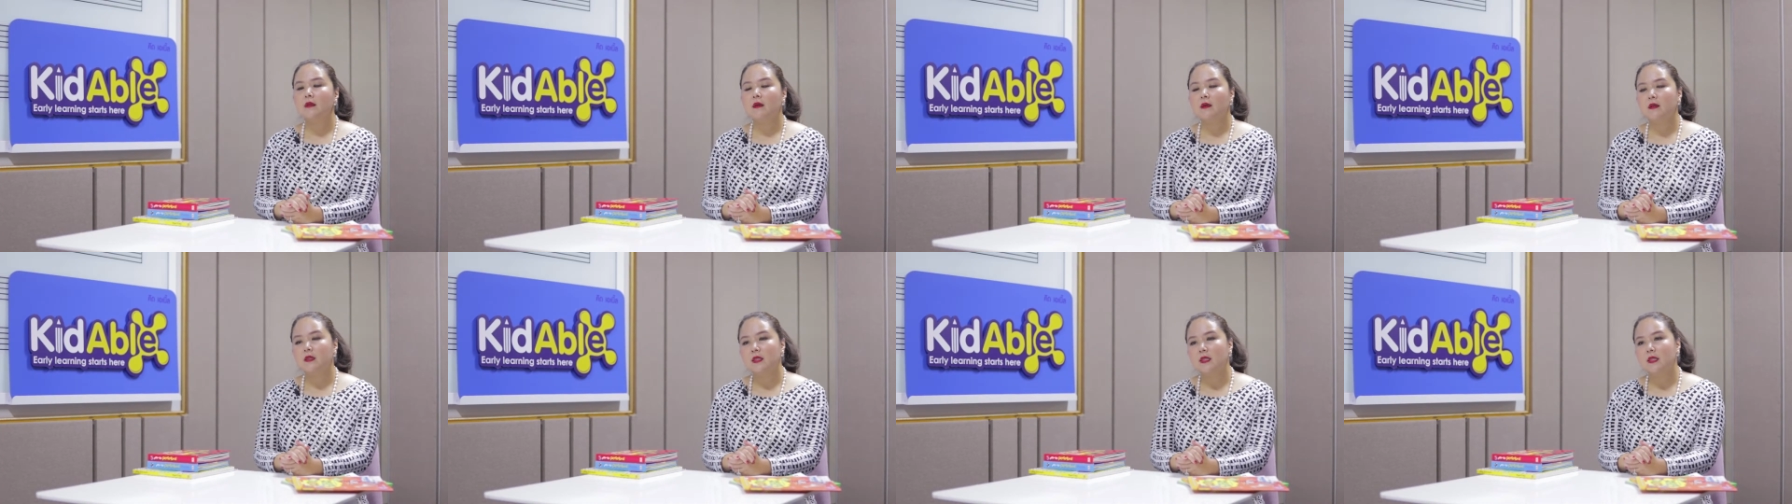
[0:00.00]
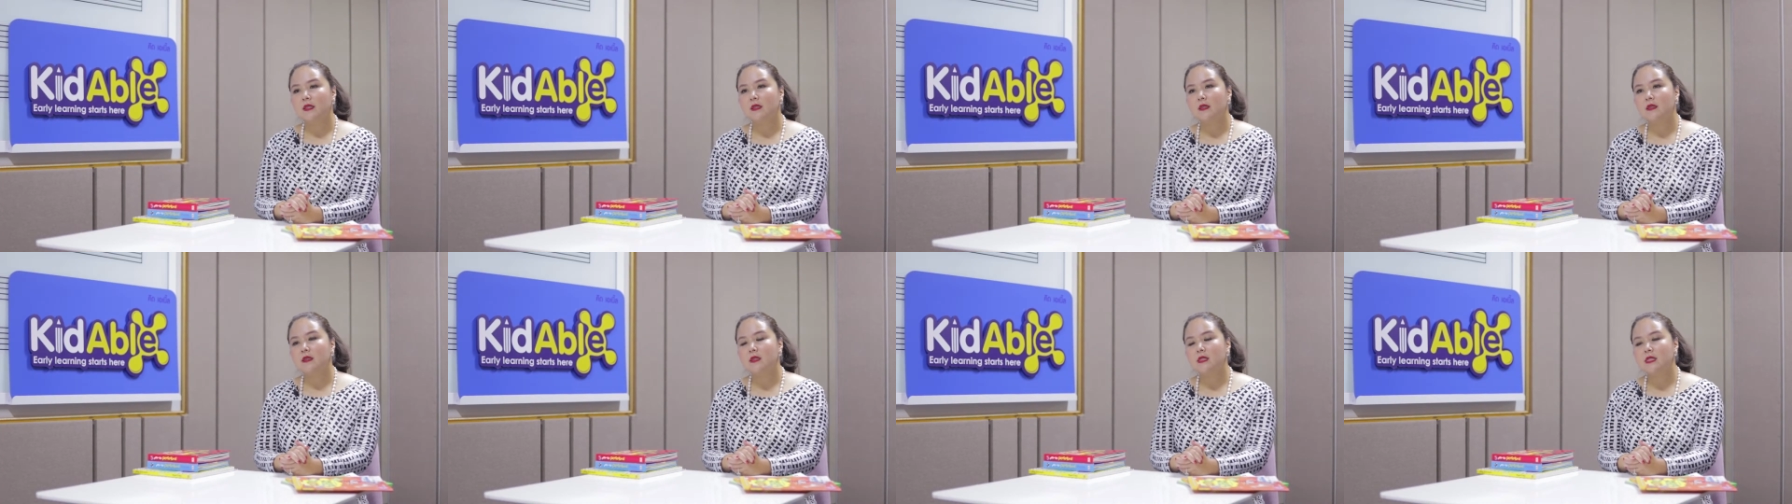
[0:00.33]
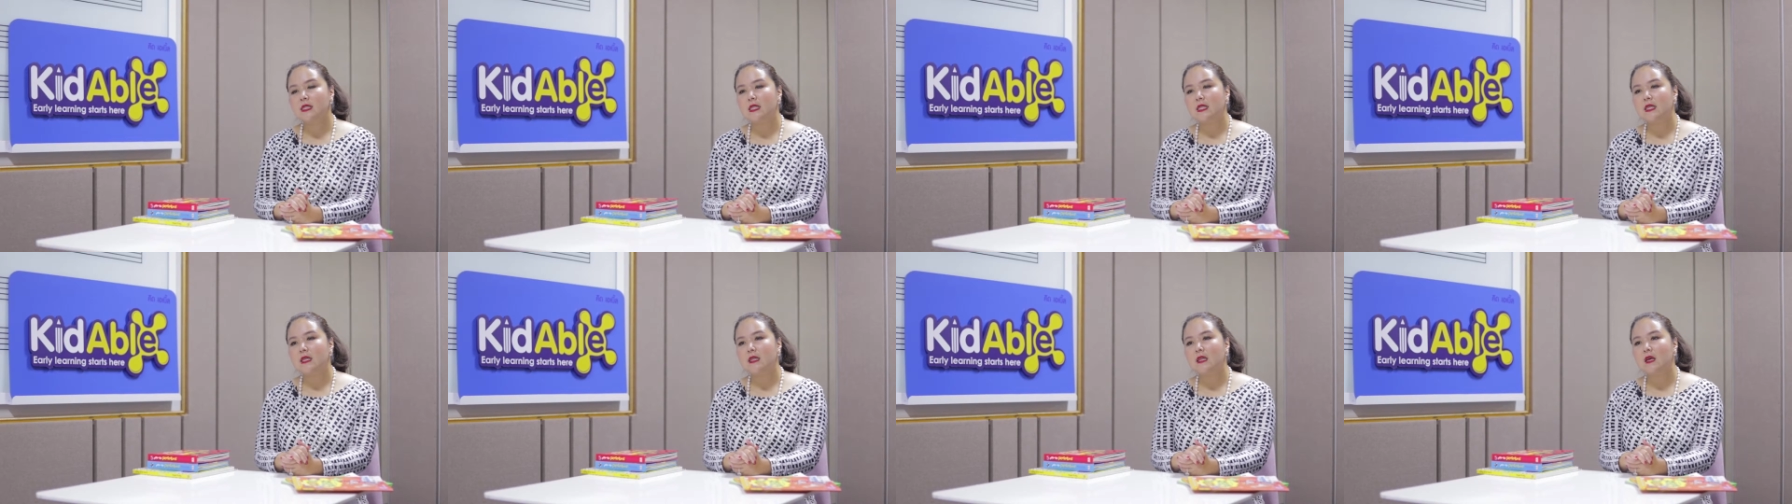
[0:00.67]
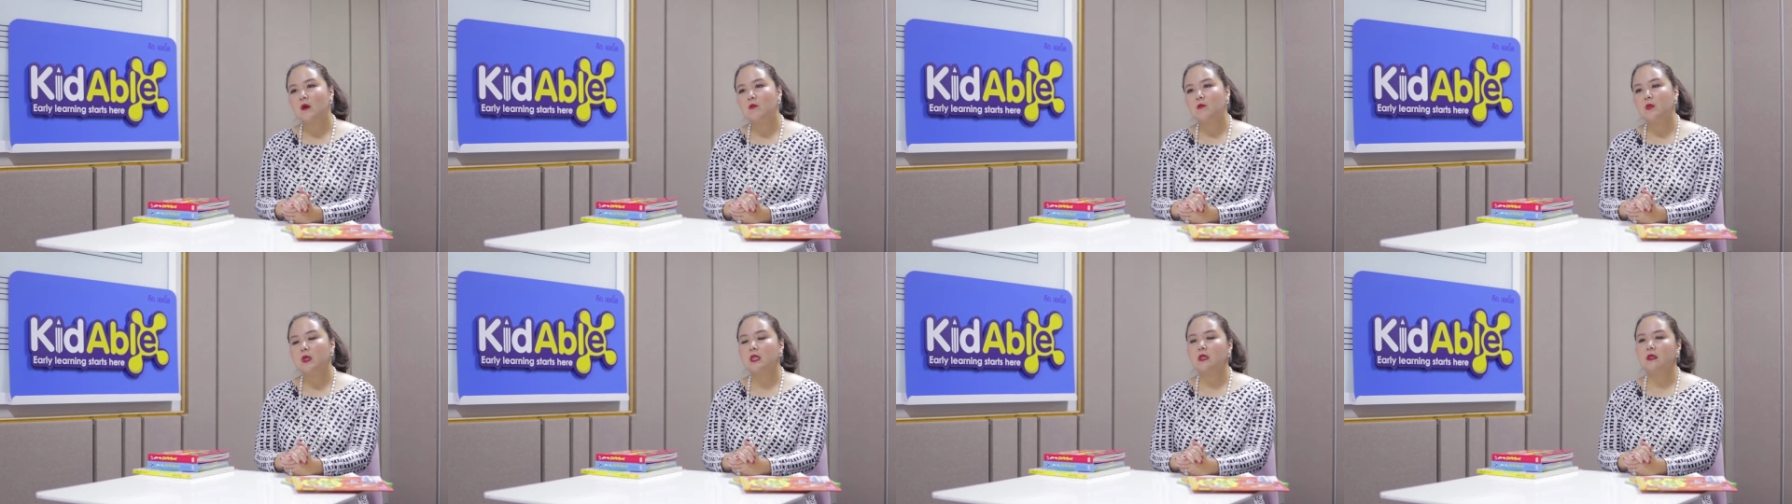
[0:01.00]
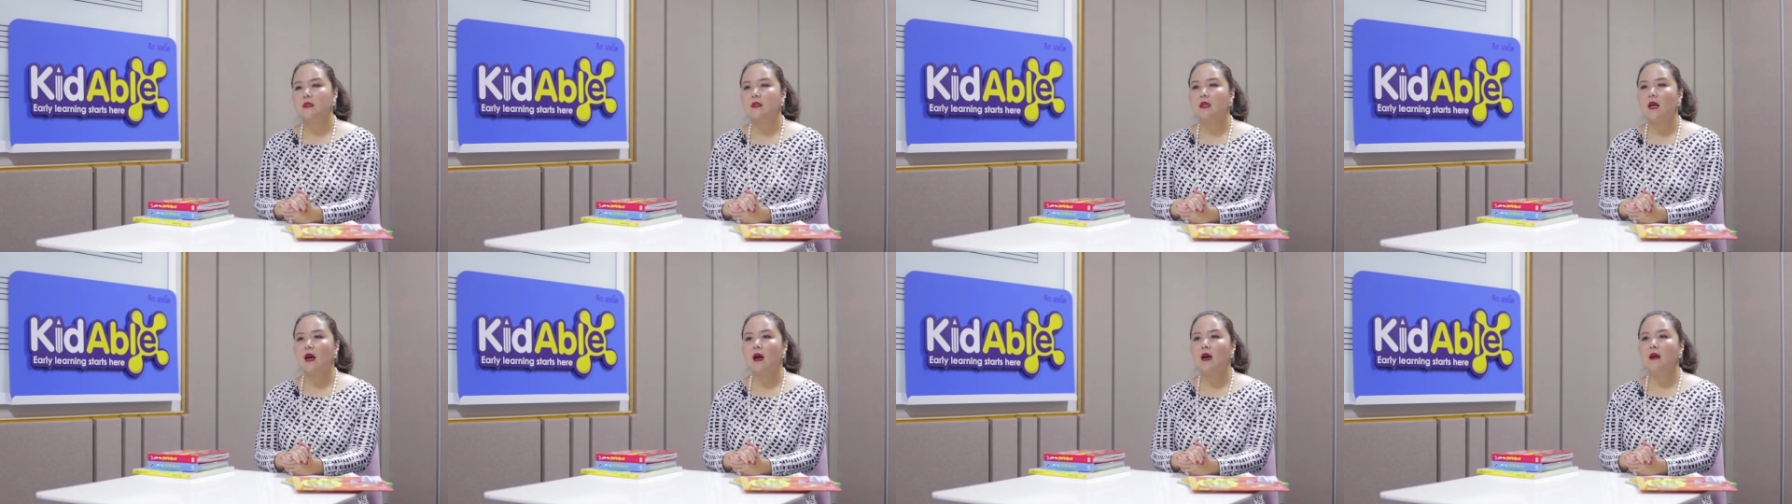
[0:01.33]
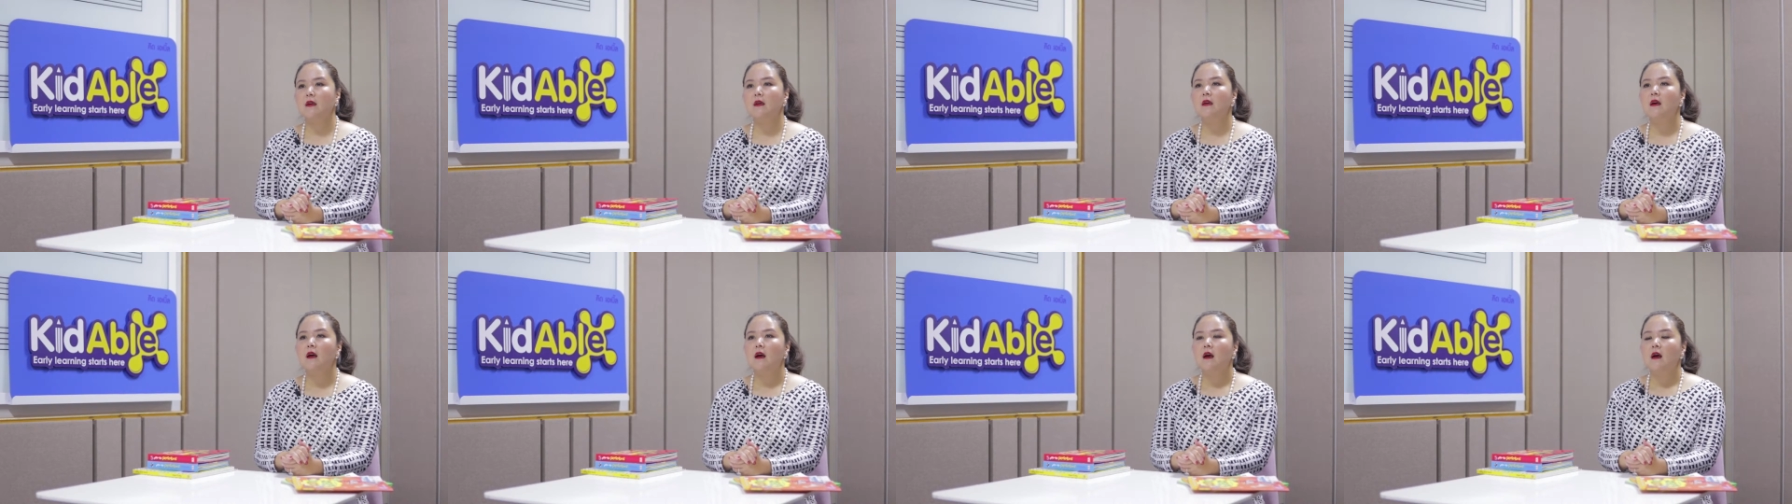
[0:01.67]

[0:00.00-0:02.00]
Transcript: ตอนนี้ EEC เนี่ยเปิดทั้ง